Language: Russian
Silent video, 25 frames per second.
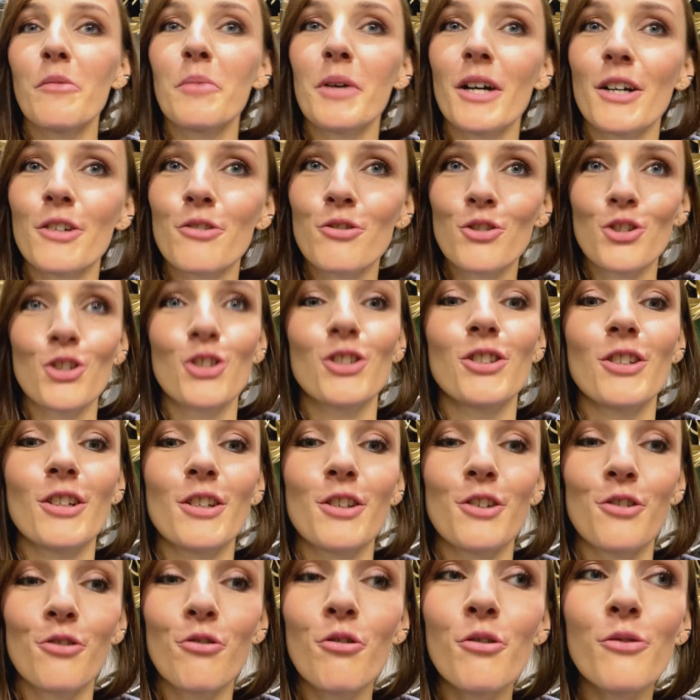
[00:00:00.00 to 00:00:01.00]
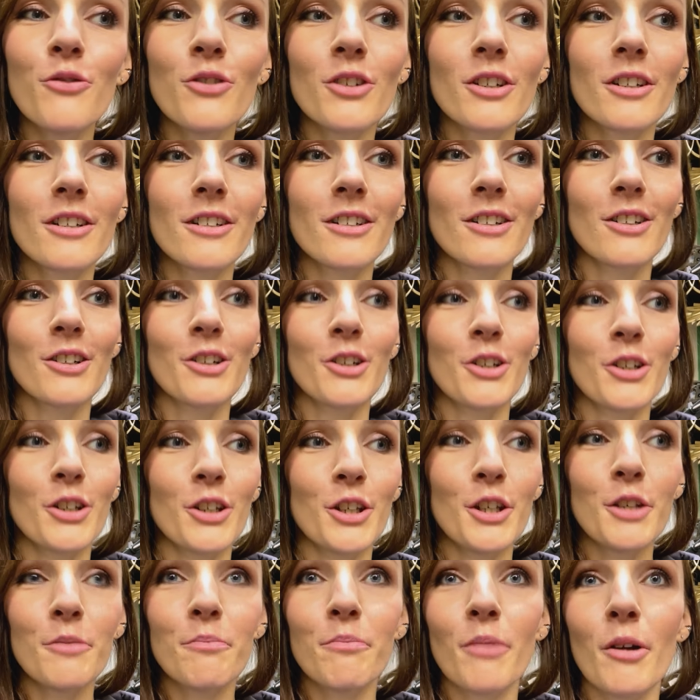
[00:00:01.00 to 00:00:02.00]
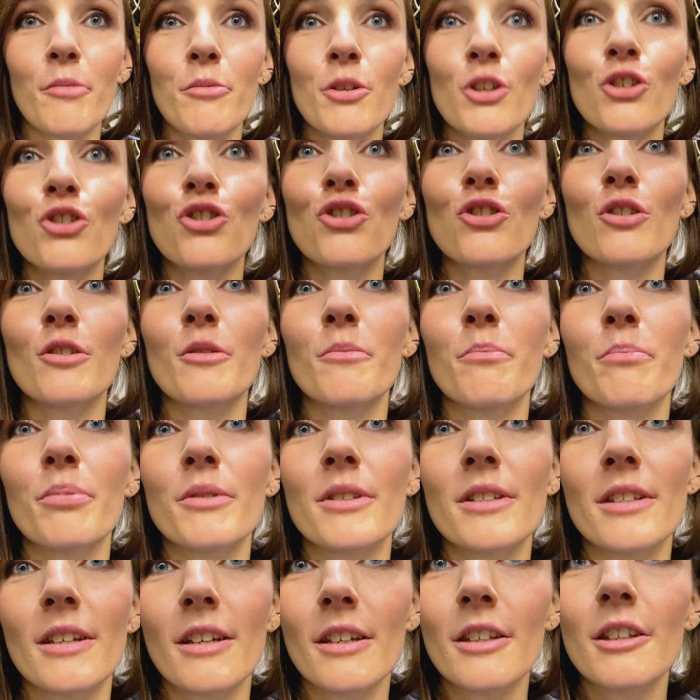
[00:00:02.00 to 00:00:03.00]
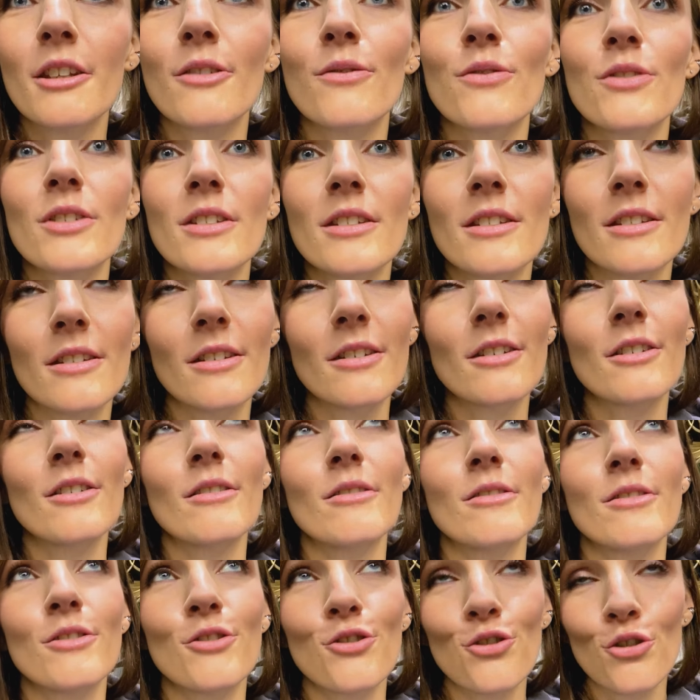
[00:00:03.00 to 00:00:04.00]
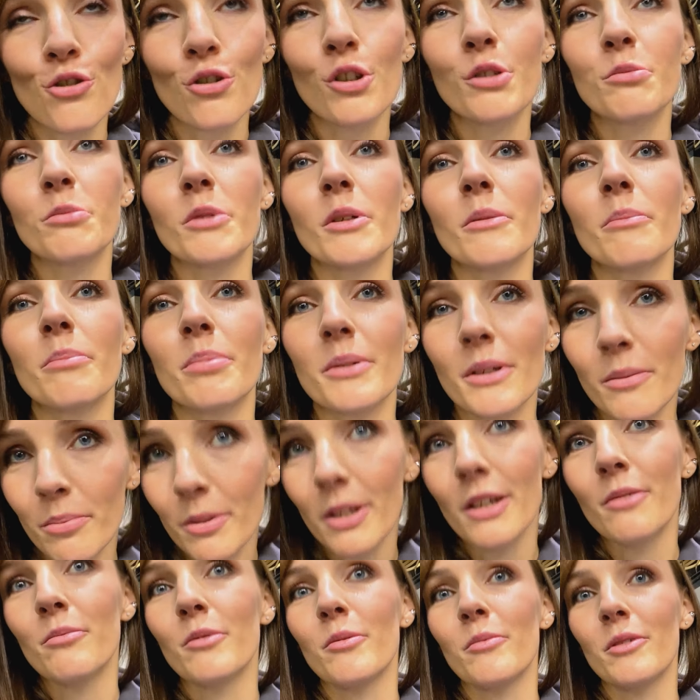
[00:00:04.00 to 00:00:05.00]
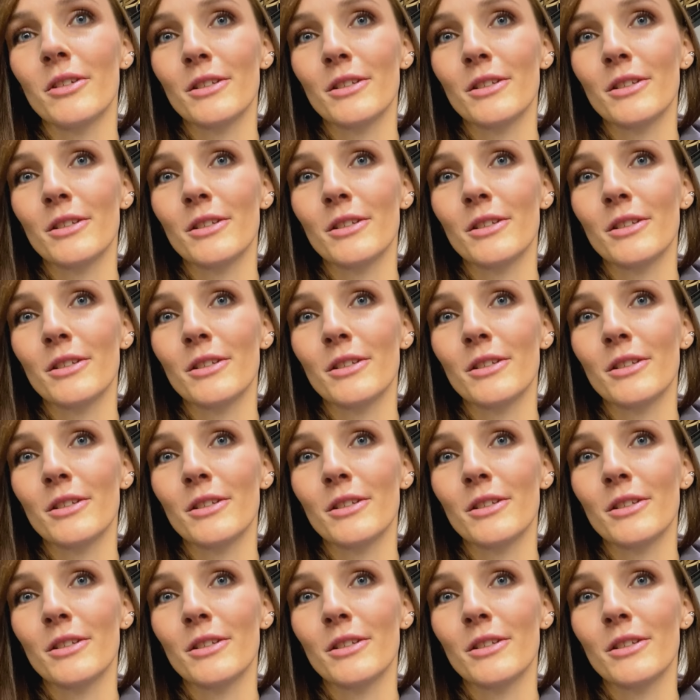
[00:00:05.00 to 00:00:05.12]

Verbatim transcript: хороших тренировок э, и поменьше пациентов с э, тяжелыми проблемами